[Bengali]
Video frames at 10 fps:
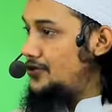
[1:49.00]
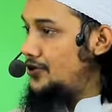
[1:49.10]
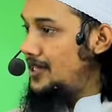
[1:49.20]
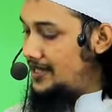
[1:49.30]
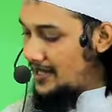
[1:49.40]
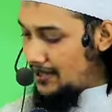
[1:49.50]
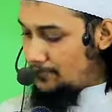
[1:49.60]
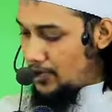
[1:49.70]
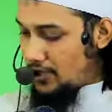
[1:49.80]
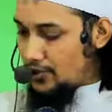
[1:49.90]
যদি এদেরকে
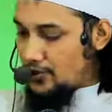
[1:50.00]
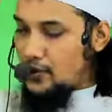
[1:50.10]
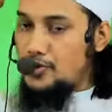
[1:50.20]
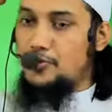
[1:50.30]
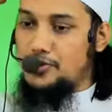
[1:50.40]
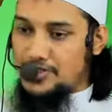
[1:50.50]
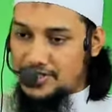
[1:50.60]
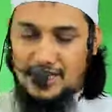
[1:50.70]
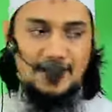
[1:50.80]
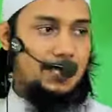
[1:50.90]
পড়ানোর কোনো
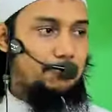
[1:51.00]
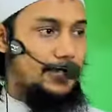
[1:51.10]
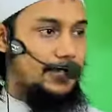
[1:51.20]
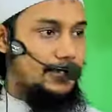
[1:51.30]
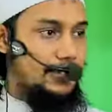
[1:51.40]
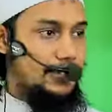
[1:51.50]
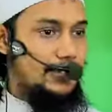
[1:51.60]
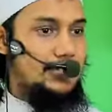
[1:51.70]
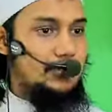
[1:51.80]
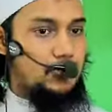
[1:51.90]
প্রতিষ্ঠানই না পাই
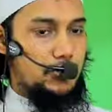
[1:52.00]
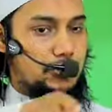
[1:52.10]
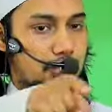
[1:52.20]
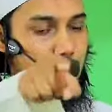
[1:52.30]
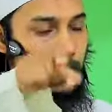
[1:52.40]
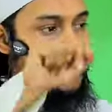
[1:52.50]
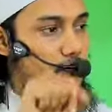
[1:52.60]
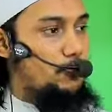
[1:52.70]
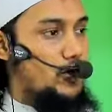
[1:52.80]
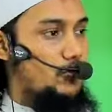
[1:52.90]
নিজে প্রতিষ্ঠান করে
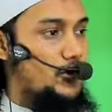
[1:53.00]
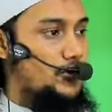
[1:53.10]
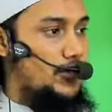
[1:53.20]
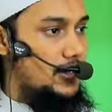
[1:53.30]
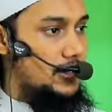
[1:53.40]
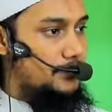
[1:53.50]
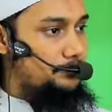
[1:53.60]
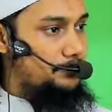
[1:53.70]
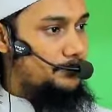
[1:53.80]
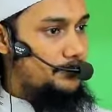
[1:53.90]
ওকে পড়াবো ইনশাল্লাহ
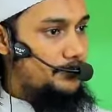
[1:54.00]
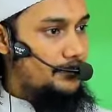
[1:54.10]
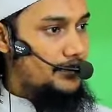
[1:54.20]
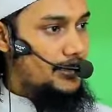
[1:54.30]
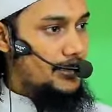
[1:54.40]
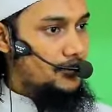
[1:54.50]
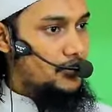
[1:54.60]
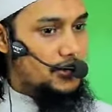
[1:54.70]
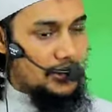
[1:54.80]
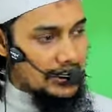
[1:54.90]

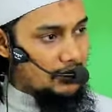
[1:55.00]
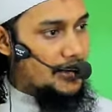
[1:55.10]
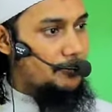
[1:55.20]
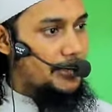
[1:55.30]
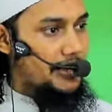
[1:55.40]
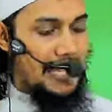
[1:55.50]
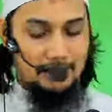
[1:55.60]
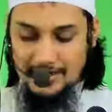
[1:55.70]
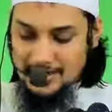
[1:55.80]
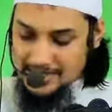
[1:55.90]
যদি সেটাও না পারি
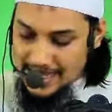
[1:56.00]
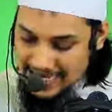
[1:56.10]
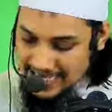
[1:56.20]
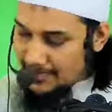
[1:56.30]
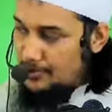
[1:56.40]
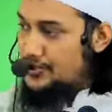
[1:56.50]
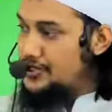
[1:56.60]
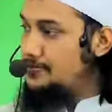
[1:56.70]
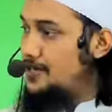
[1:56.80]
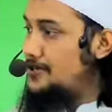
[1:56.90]
আমার কাছে একা একা বসে
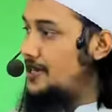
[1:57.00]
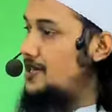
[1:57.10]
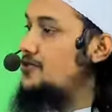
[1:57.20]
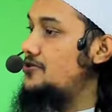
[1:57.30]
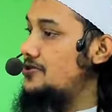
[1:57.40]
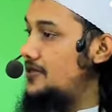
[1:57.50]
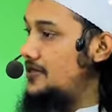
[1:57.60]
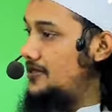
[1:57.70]
শিখবে ইনশাল্লাহ কি সমস্যা